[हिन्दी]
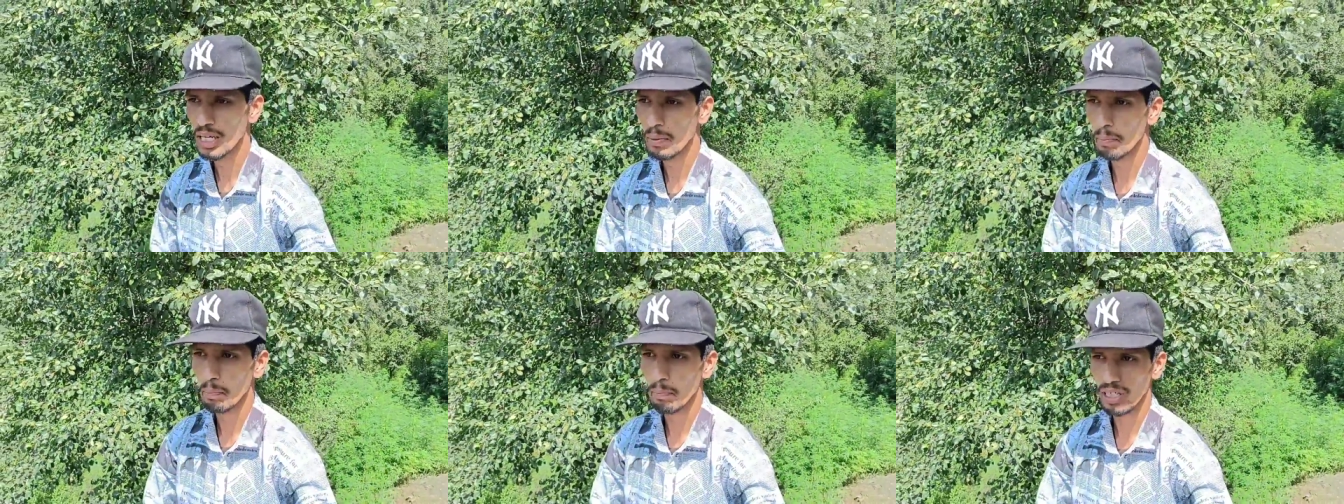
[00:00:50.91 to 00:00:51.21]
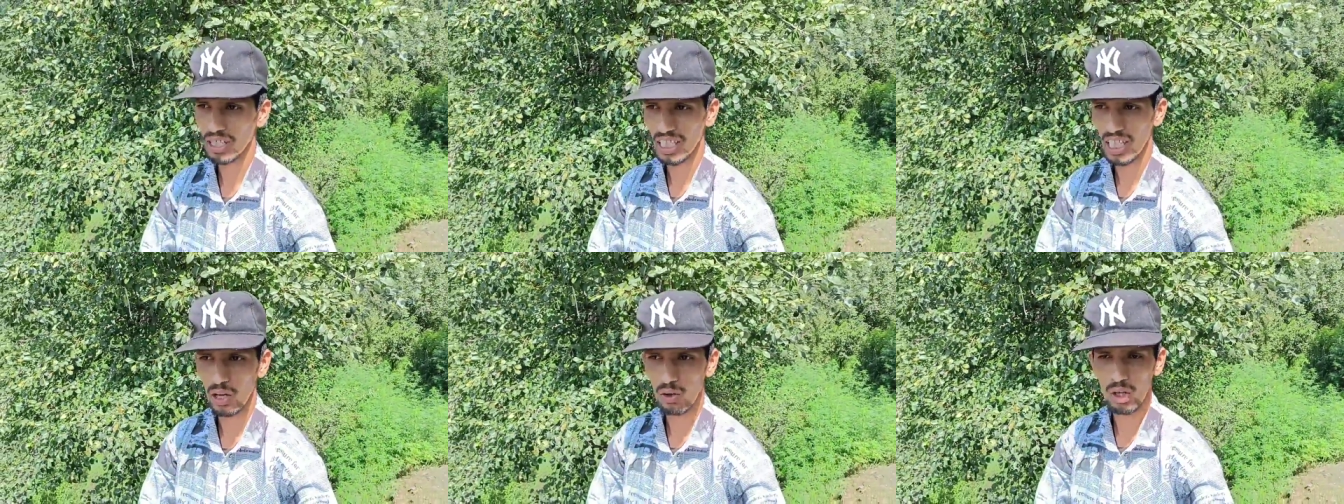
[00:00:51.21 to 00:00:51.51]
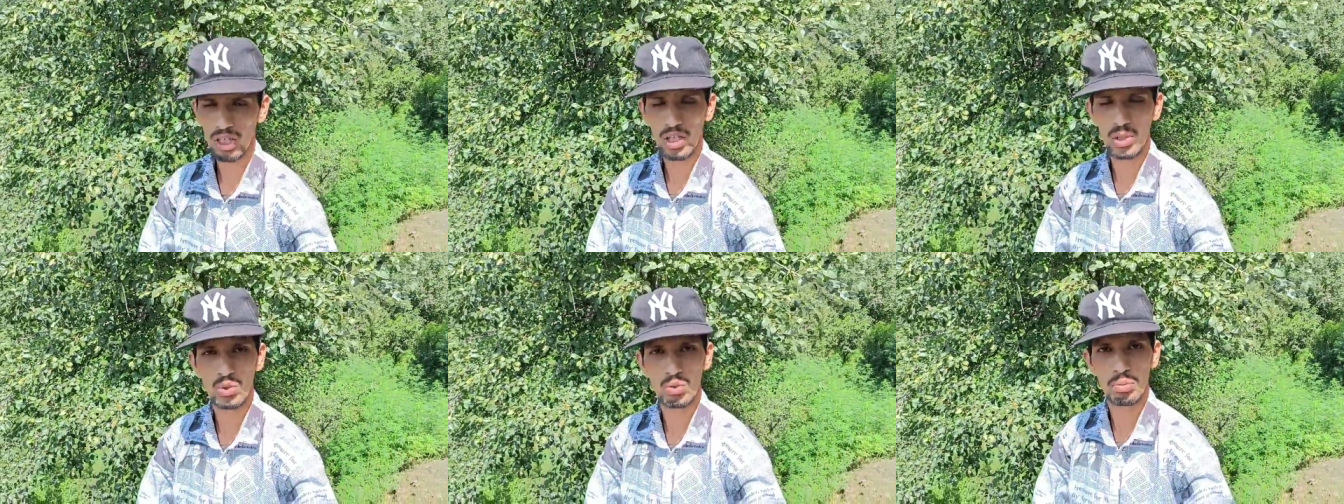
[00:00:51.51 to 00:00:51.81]
मैं गया
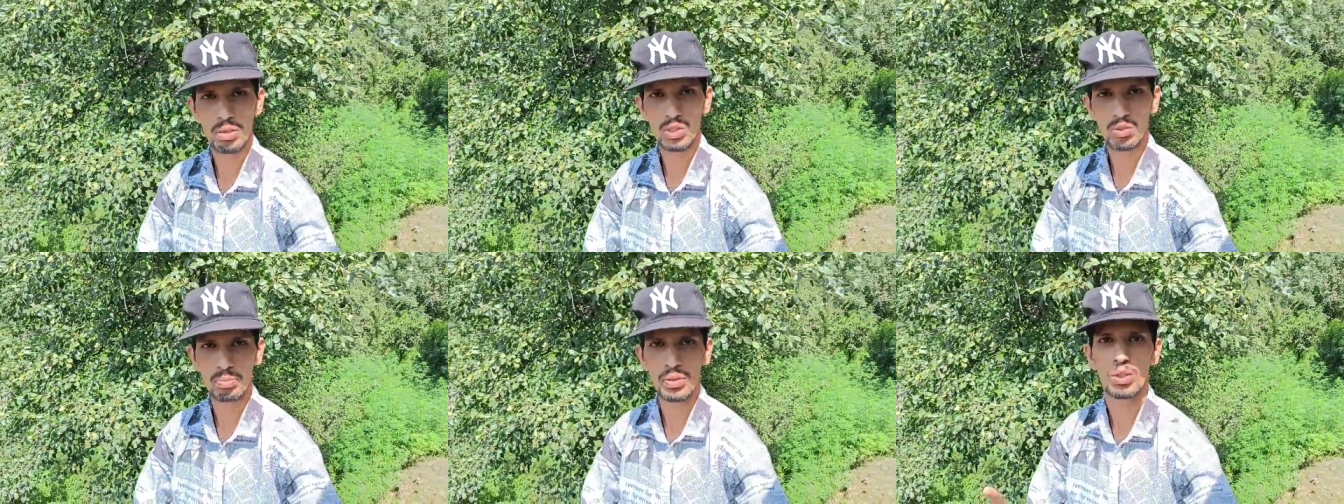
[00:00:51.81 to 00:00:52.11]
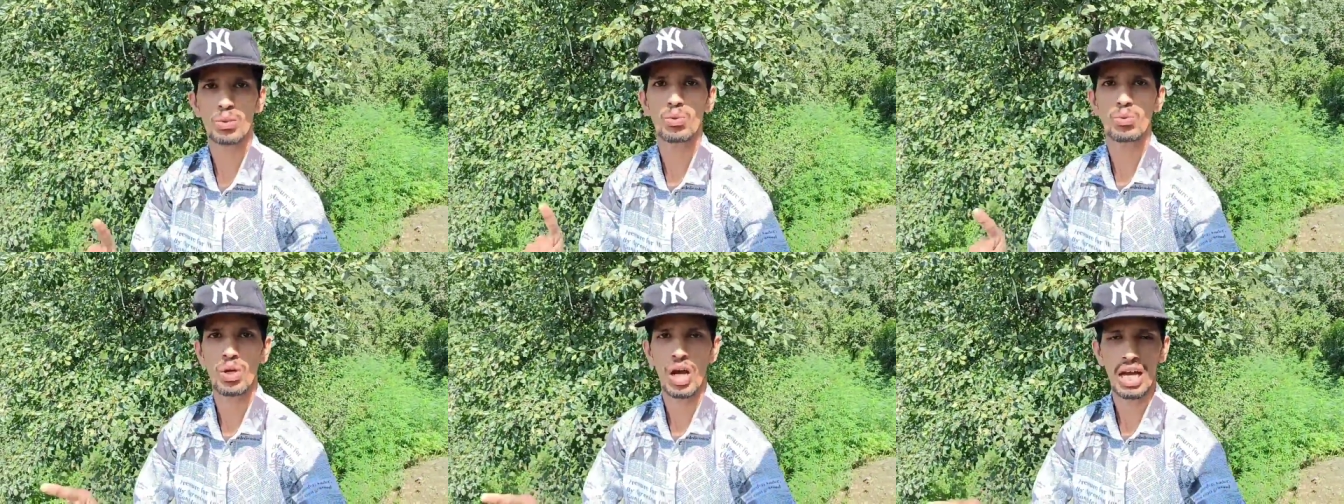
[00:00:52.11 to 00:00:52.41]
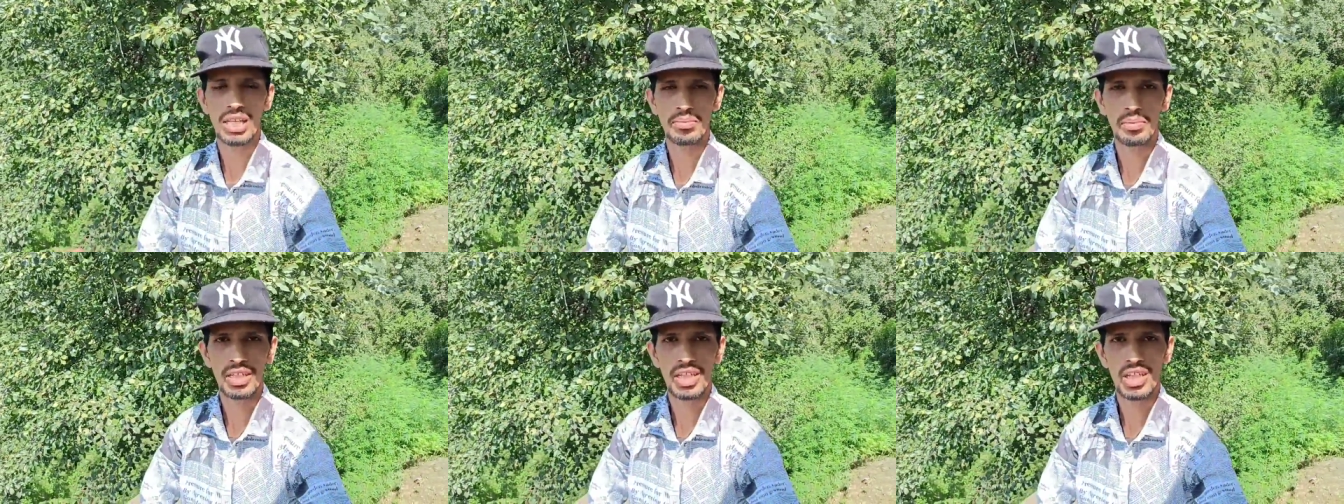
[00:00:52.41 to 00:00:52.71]
हुआ था सुबह सुबह
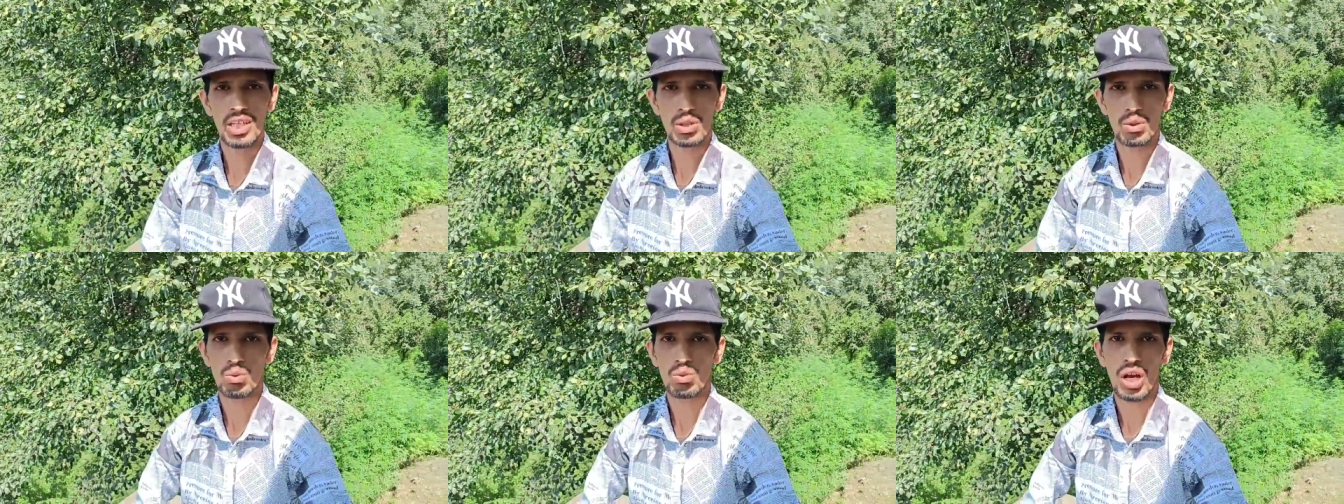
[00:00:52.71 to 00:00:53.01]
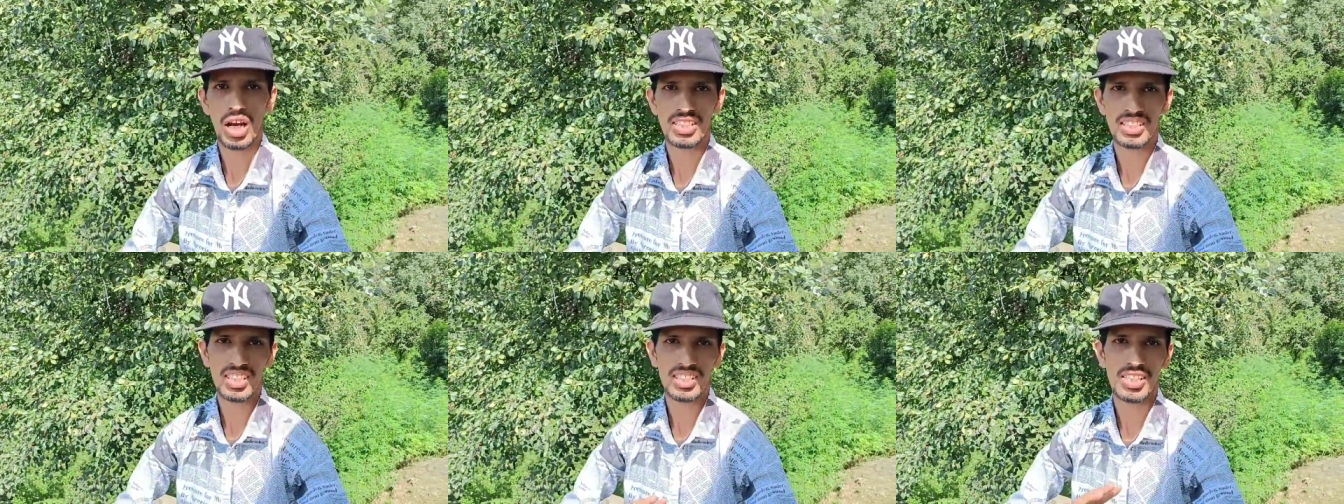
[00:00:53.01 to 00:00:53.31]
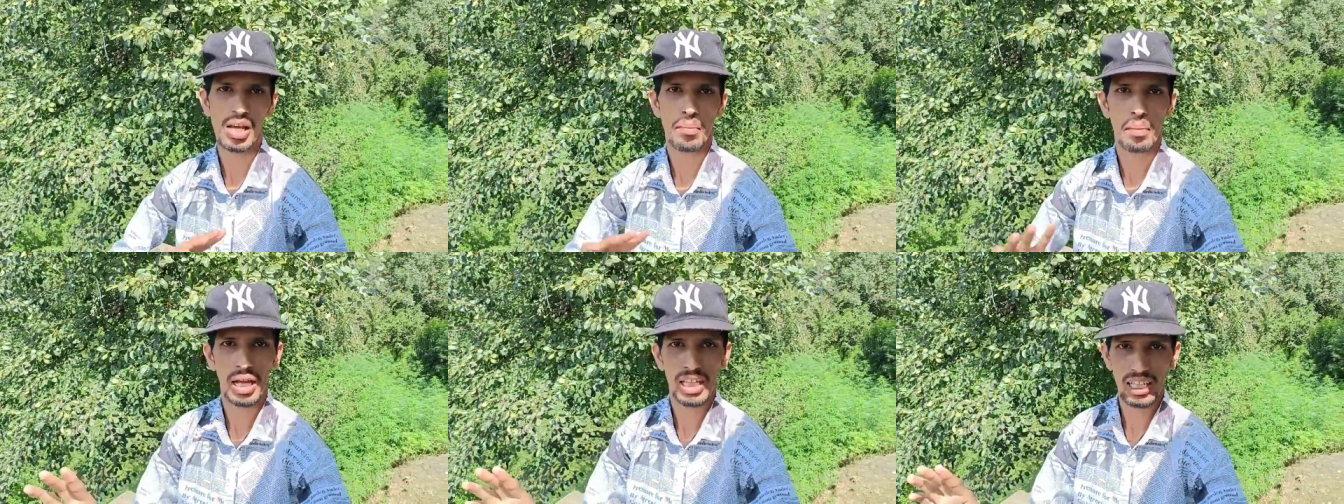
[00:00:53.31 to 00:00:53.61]
दुकान में दुकान से
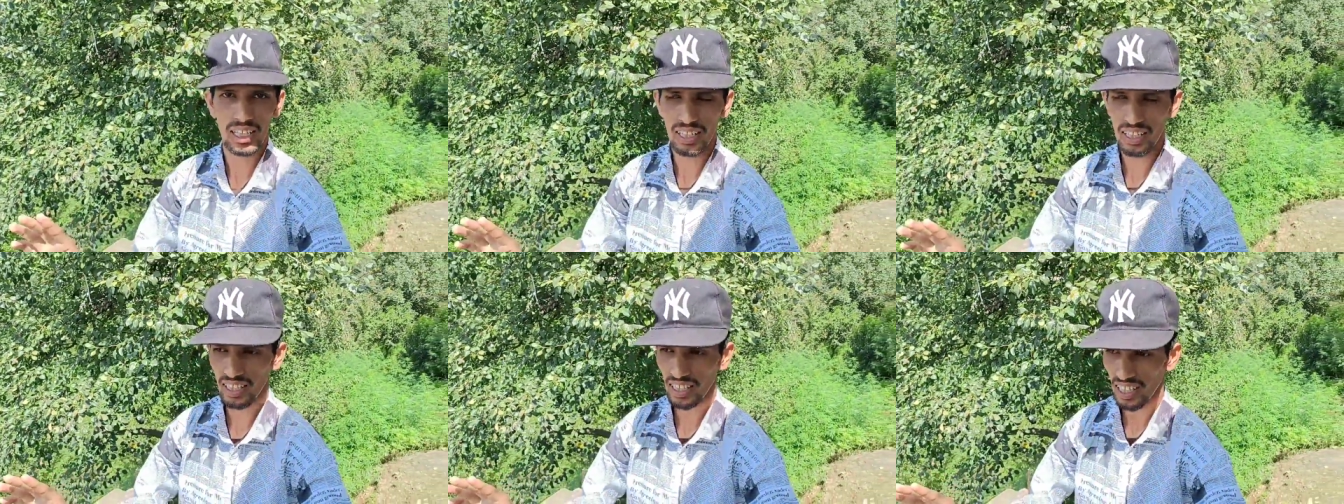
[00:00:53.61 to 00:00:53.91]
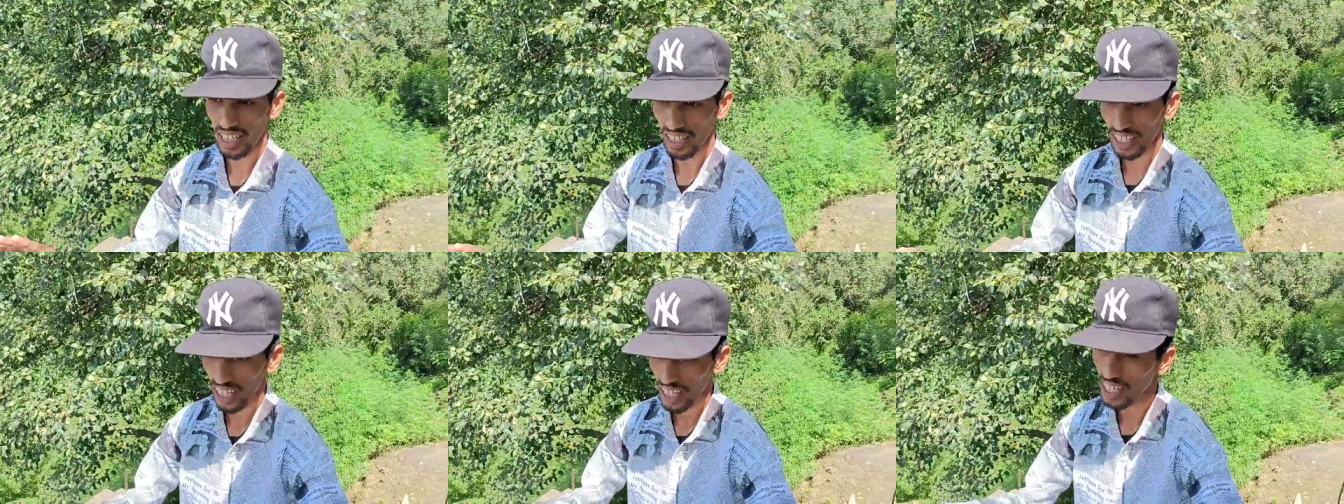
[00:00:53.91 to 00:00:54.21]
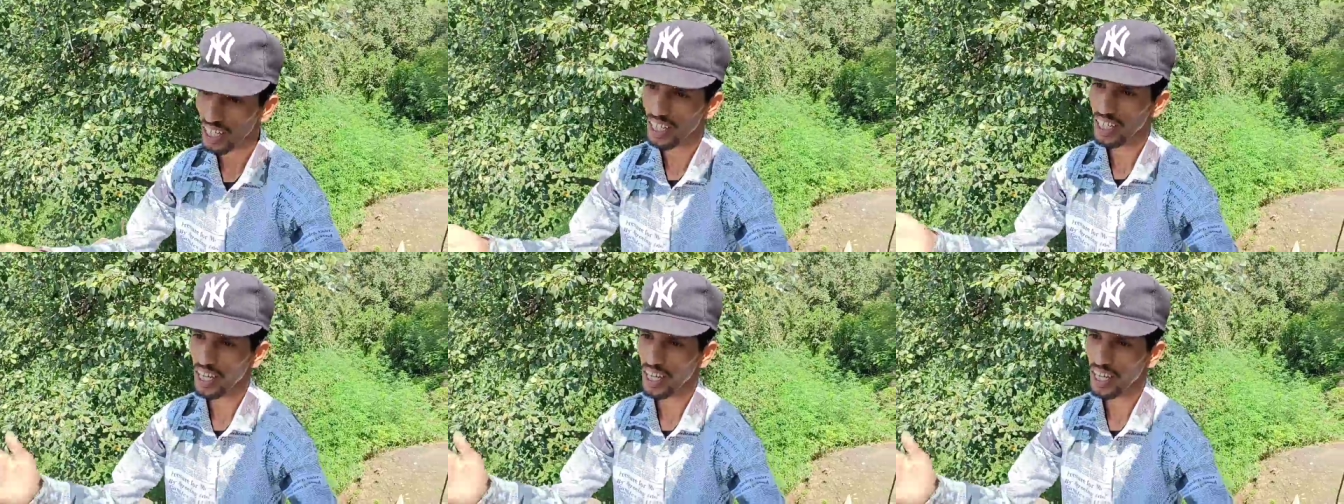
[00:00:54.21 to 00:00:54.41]
सामान लेकर के आया